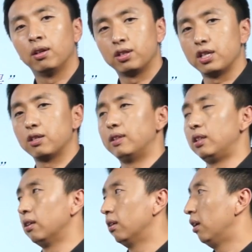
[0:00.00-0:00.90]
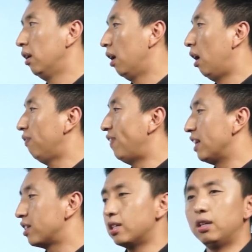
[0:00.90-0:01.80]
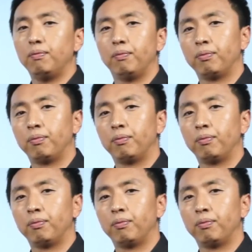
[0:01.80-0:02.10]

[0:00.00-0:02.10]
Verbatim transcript: 这也是问题。好，反之，